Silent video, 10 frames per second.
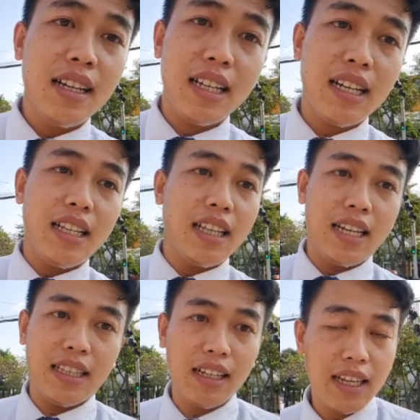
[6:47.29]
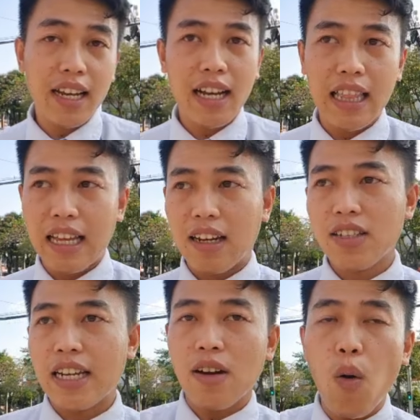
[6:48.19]
Đó, thì tất nhiên á, là nó
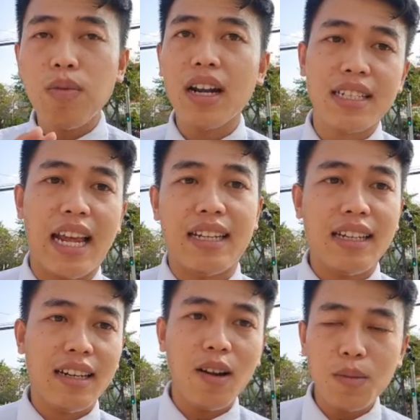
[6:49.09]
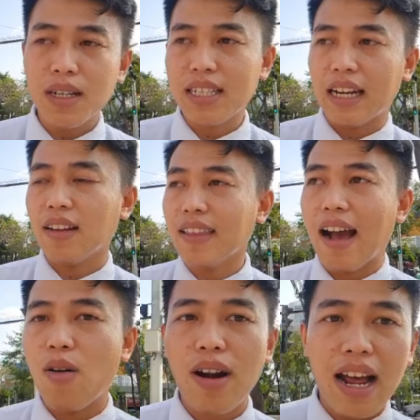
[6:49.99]
sẽ đốt rất là sạch, nó
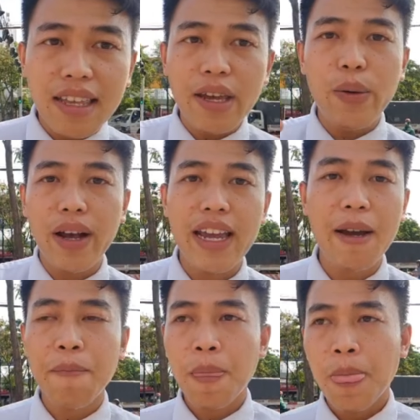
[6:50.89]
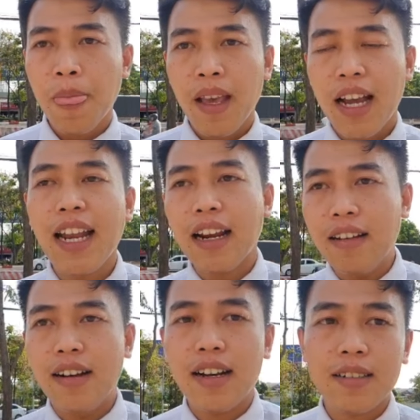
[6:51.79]
tạo ra nhiều cái năng
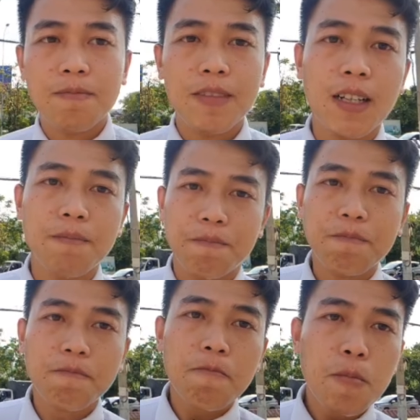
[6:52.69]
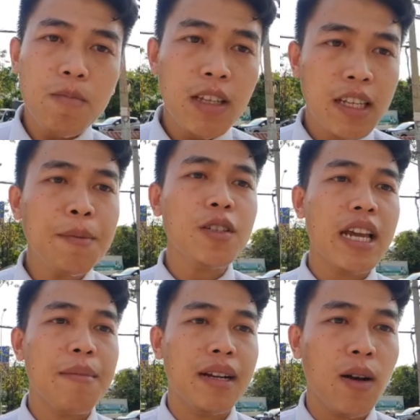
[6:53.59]
lượng hơn. Đó, giúp cho
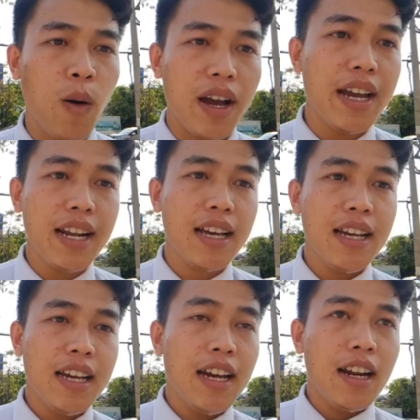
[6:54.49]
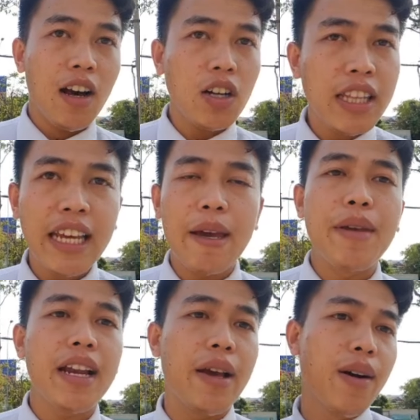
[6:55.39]
xe mình nó khỏe nè, nó tiết kiệm
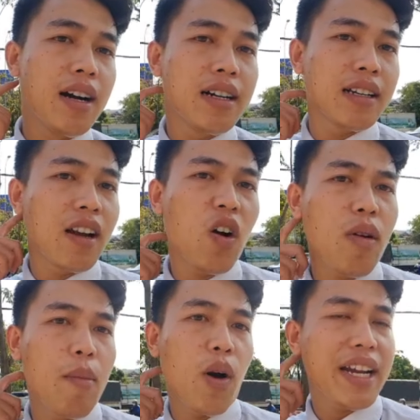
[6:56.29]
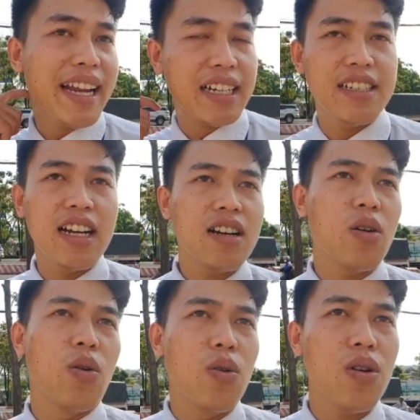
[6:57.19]
nhiên liệu hơn. Đó cũng là một cái đặc trưng
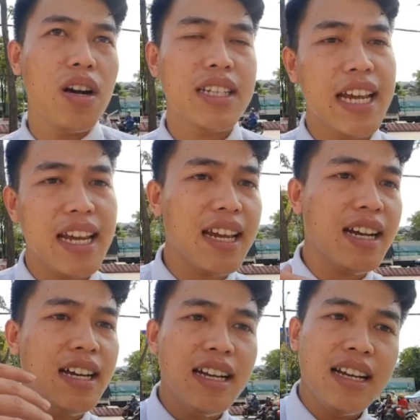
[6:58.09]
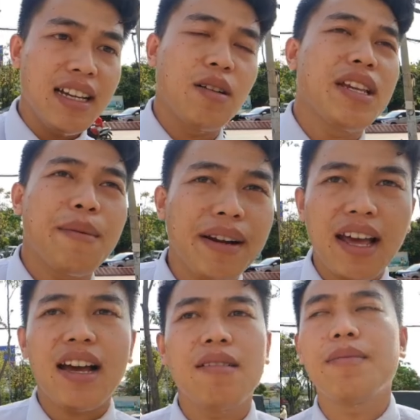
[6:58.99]
của dòng xe Mazda.